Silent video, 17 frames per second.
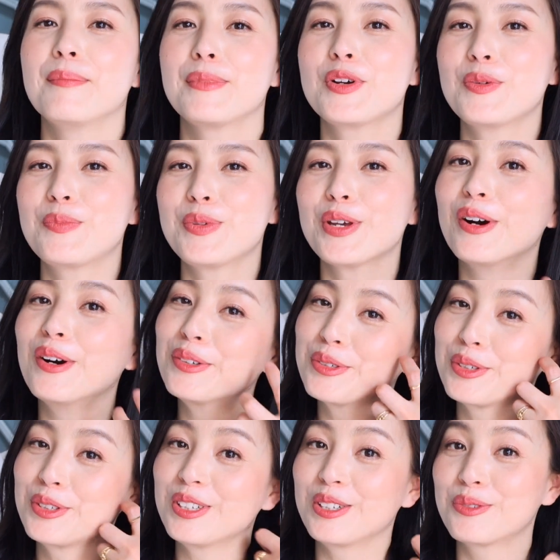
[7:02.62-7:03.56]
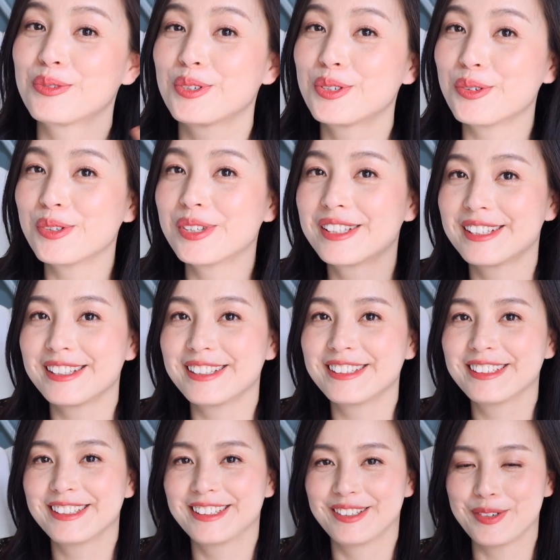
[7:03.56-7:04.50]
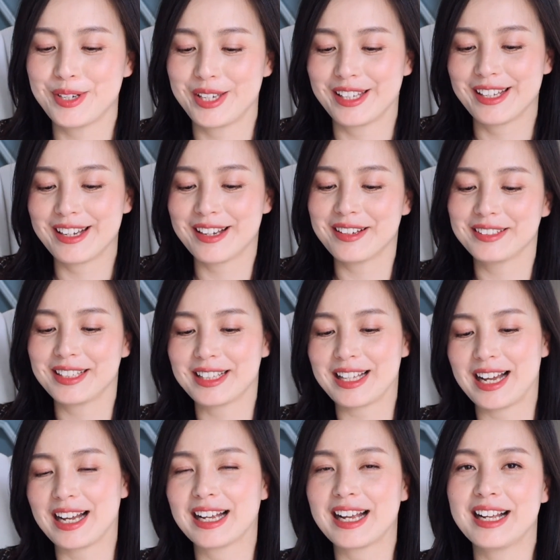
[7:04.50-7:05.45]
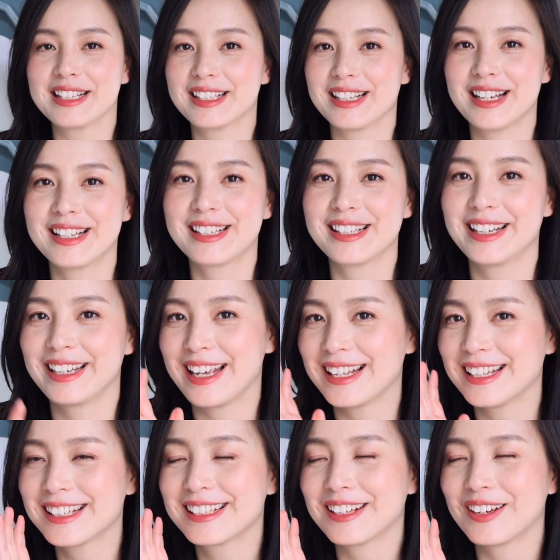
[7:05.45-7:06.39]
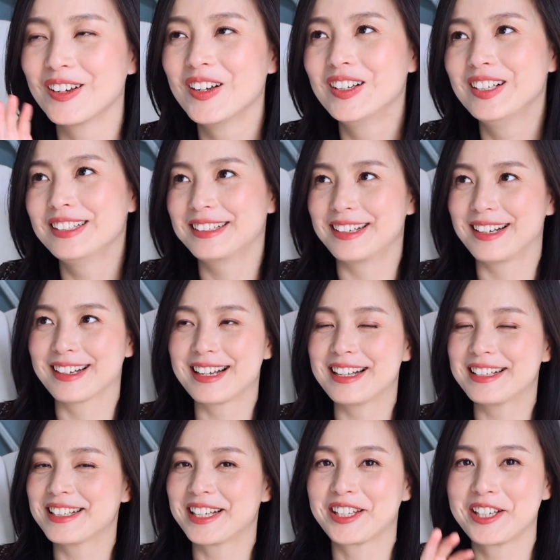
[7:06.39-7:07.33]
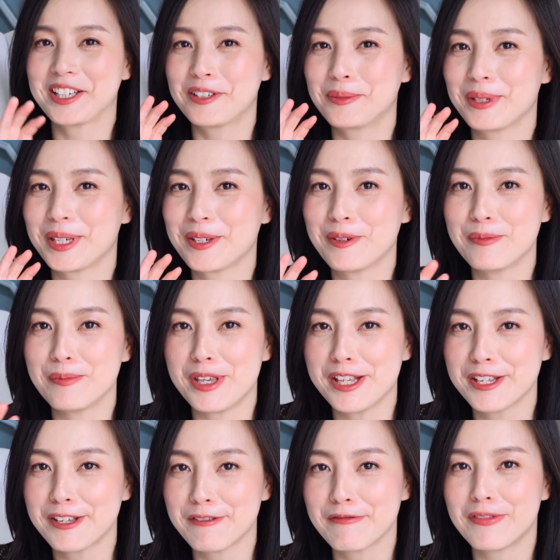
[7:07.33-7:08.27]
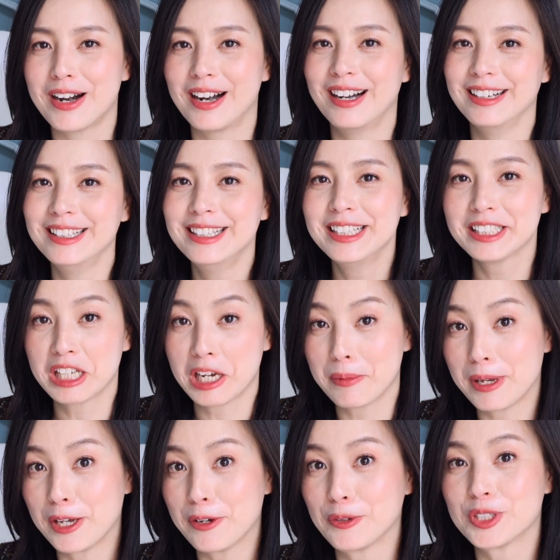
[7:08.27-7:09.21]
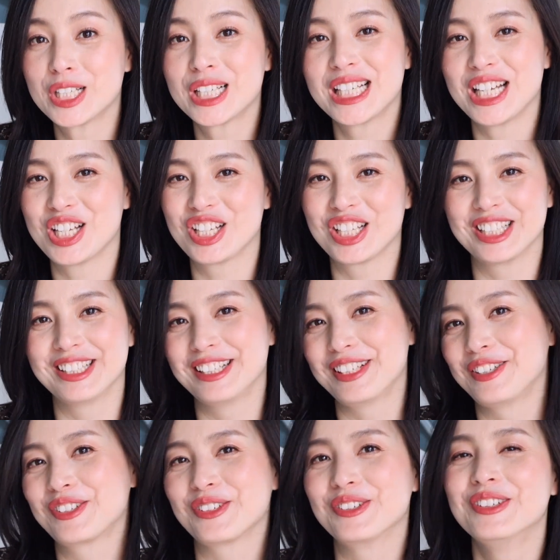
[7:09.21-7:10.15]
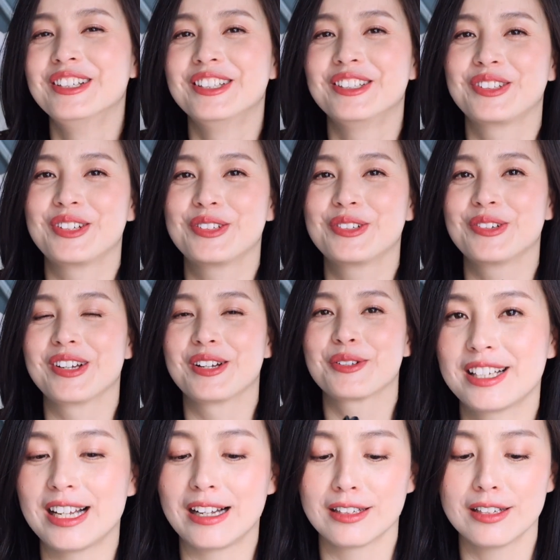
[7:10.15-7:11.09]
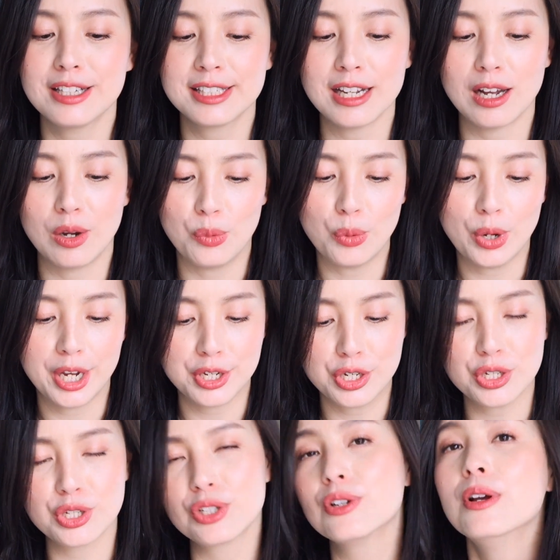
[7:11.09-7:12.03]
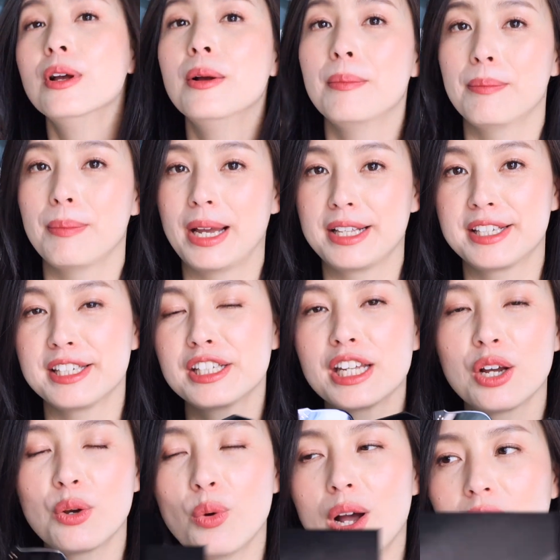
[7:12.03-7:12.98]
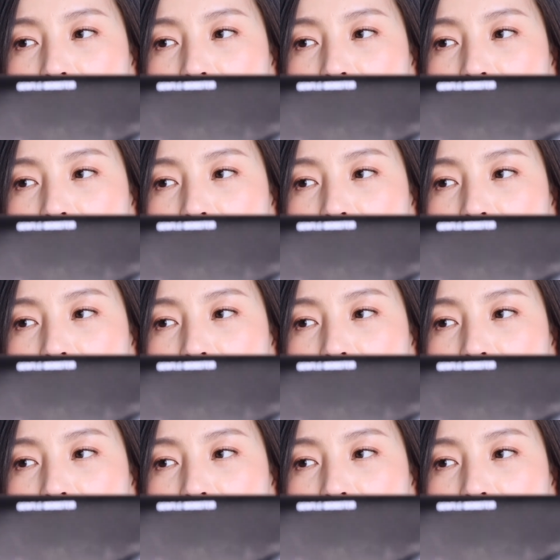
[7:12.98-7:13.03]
没有必要就是追求新，我一定要让它看起来显脸小，然后看起来特别有明星范儿，特别有气质的那种，最重要。想了想，我还是买经典款。